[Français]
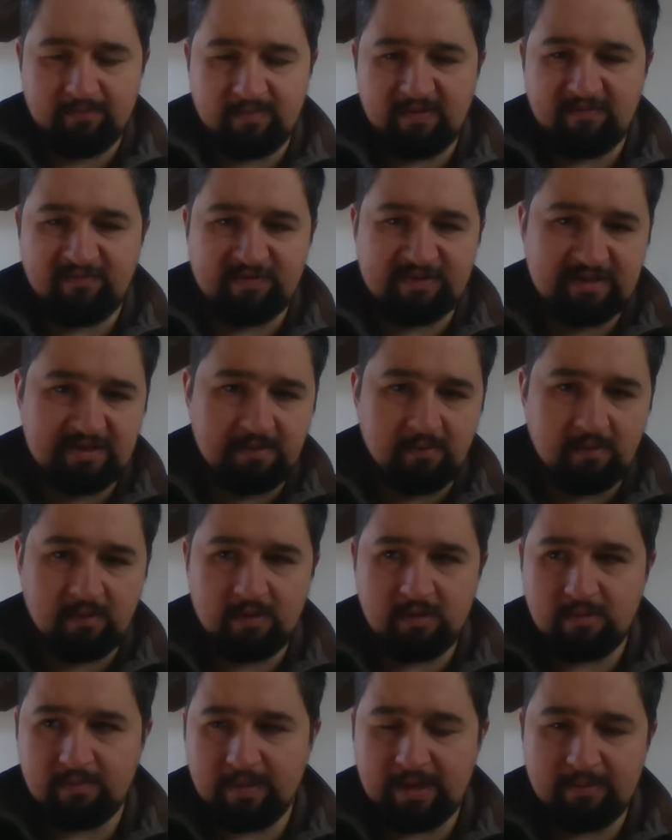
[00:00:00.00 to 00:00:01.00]
mais
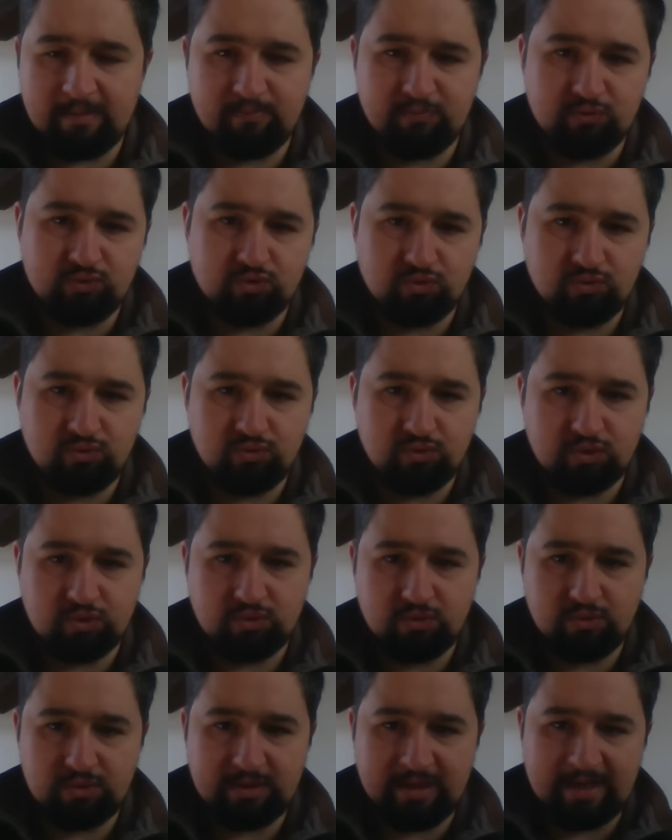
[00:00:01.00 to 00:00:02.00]
effectivement, bah, plutôt
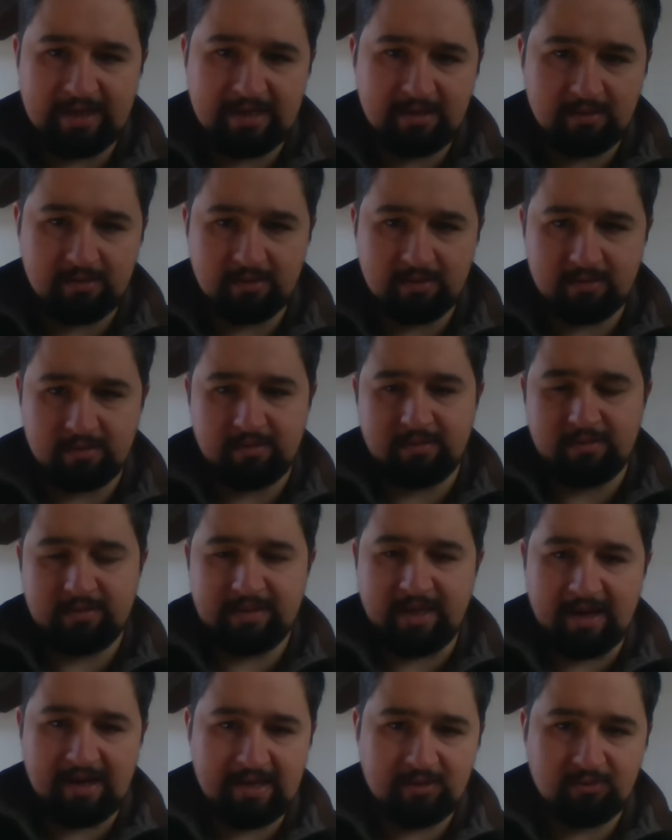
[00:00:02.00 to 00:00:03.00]
que euh,
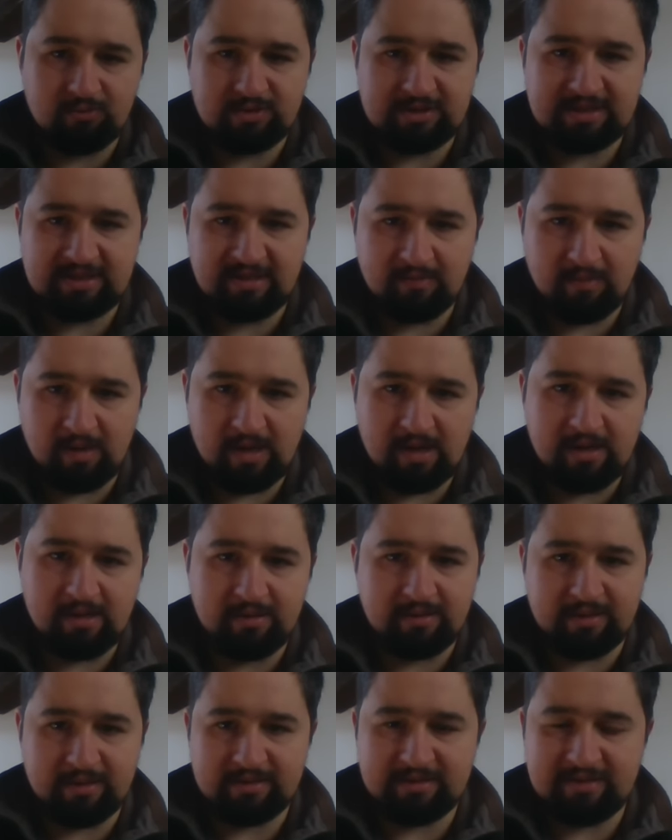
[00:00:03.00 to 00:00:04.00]
d'aller au cinéma
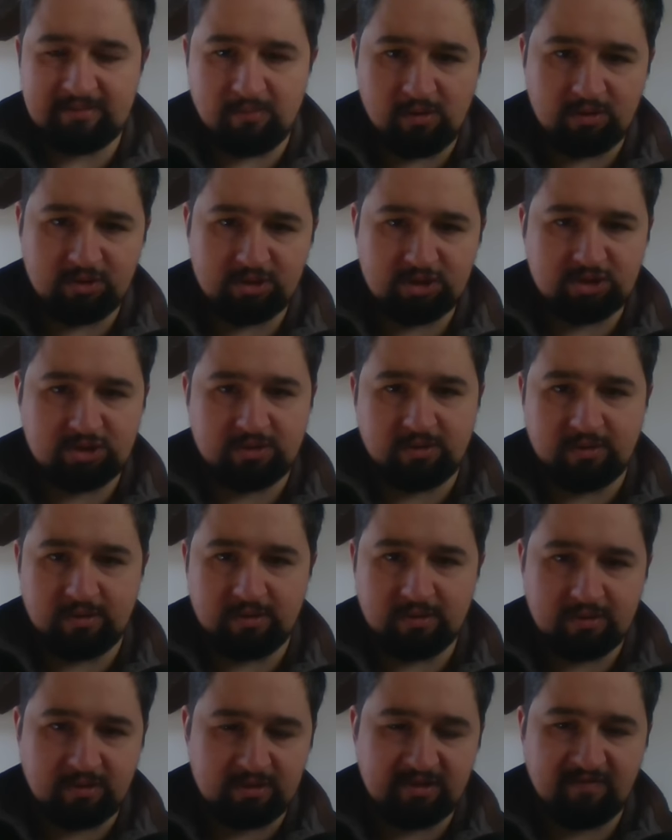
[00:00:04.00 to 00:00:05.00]
un dimanche
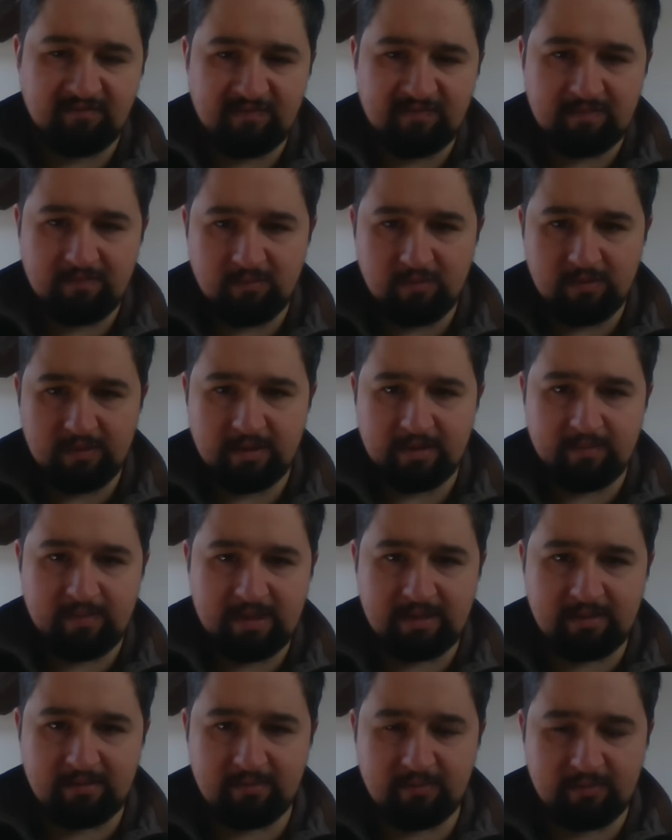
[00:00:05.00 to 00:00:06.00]
euh, quand il fait beau, eh
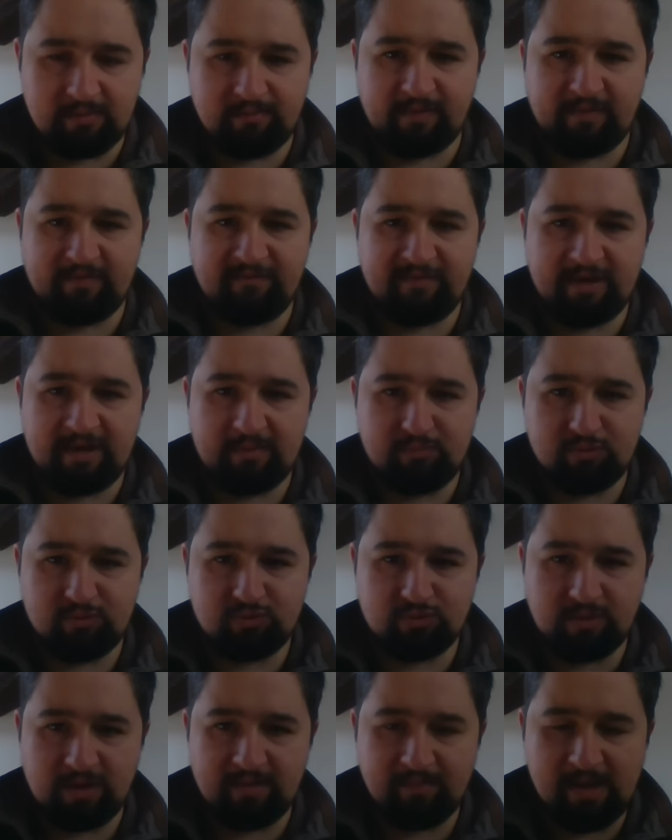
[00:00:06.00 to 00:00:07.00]
bien, préférez
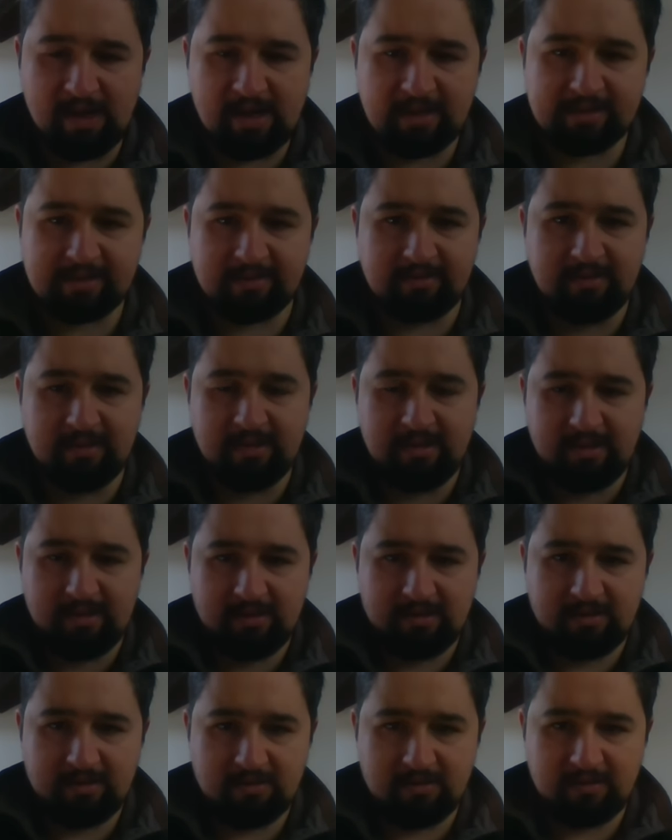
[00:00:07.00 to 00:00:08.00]
plutôt les parcs,
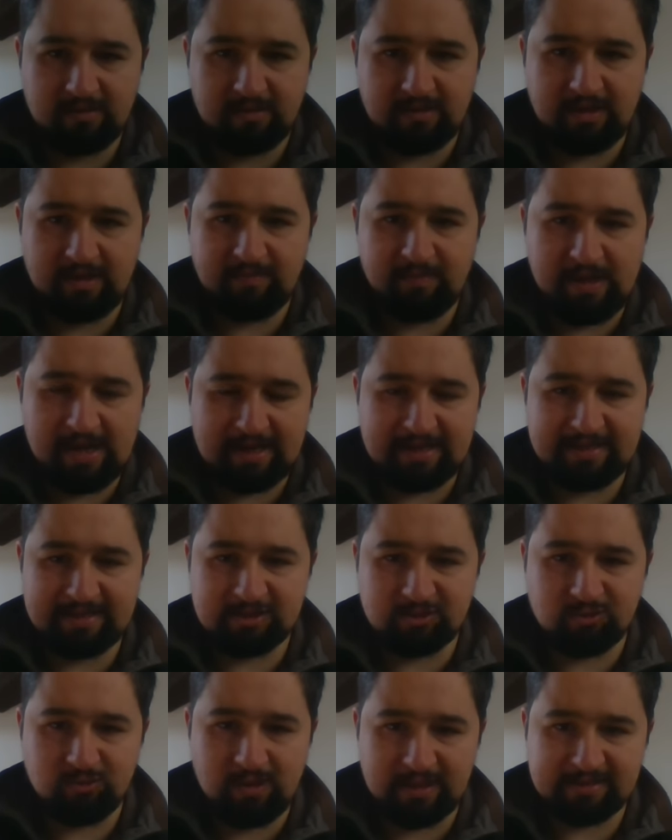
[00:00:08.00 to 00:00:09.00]
euh, les parcs, les
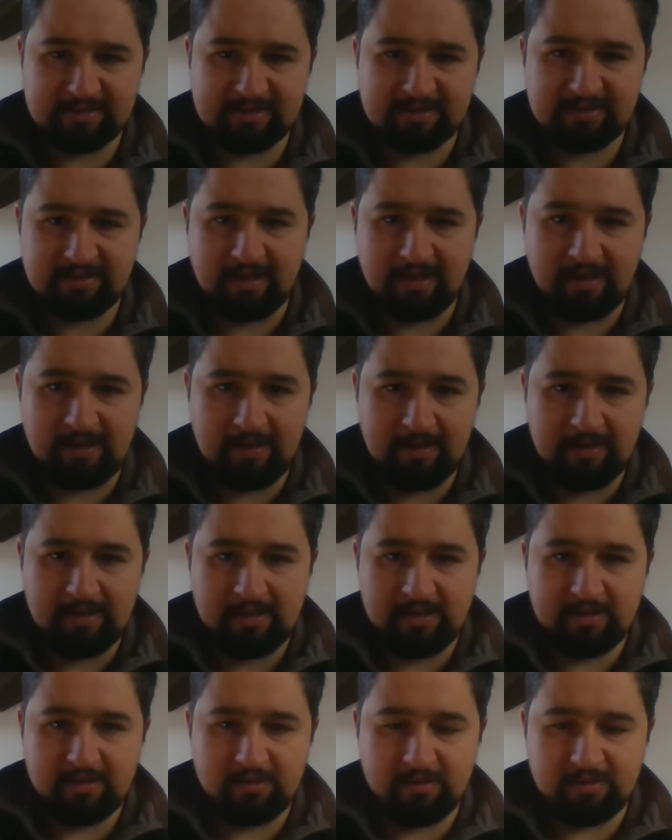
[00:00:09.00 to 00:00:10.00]
squares, etc.,
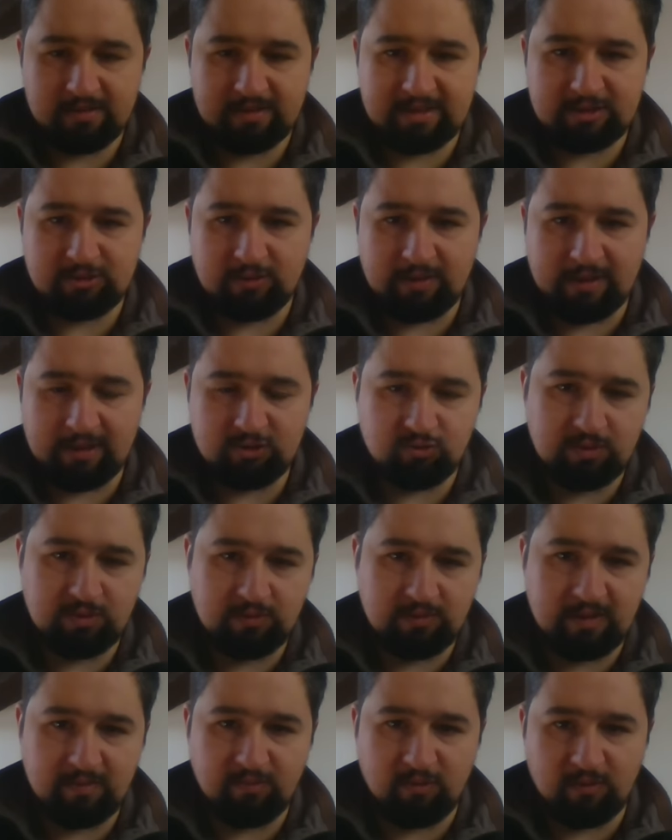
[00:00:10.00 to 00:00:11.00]
qui sont
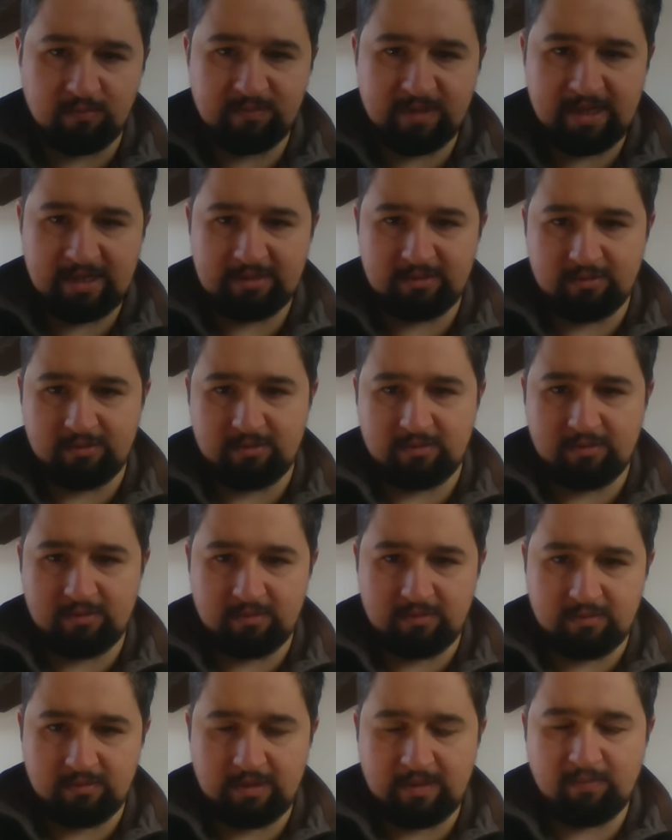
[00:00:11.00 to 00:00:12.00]
gratuits ou les promenades,
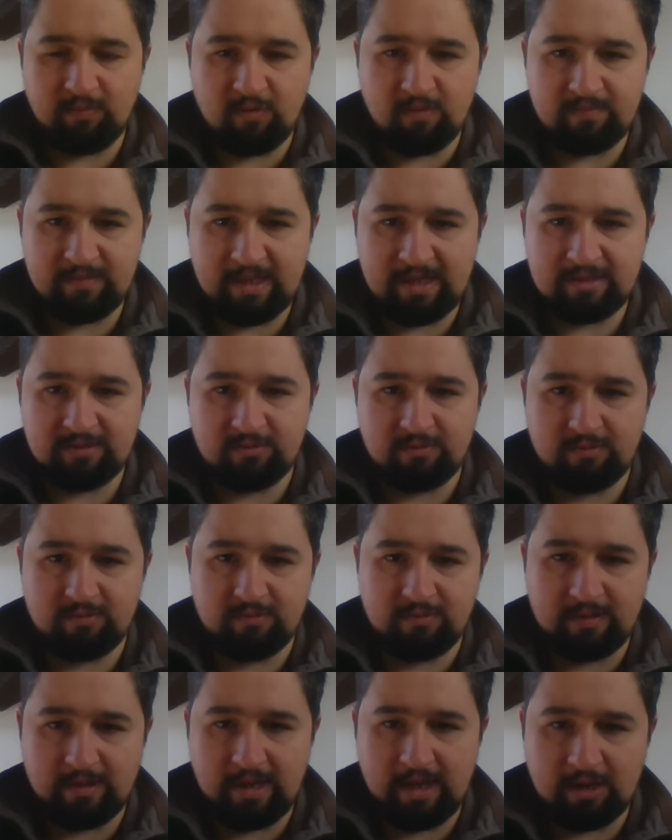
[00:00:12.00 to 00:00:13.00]
les promenades
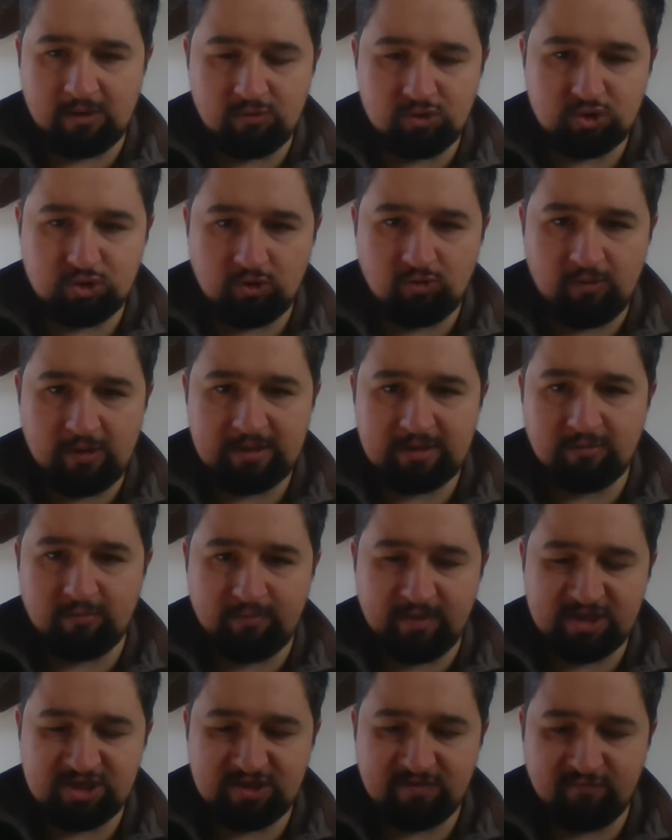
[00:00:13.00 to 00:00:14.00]
à gauche ou à droite
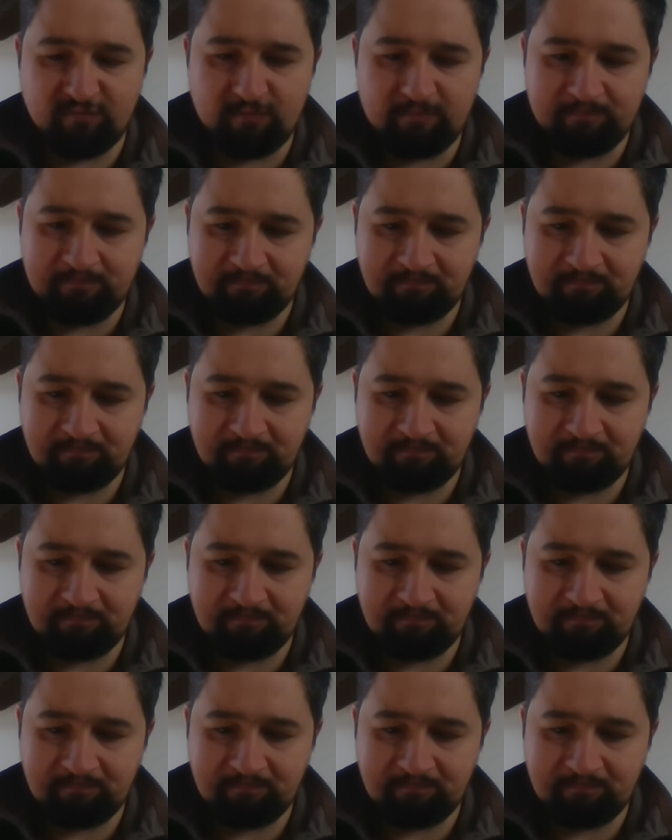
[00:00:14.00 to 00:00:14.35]
près de chez vous.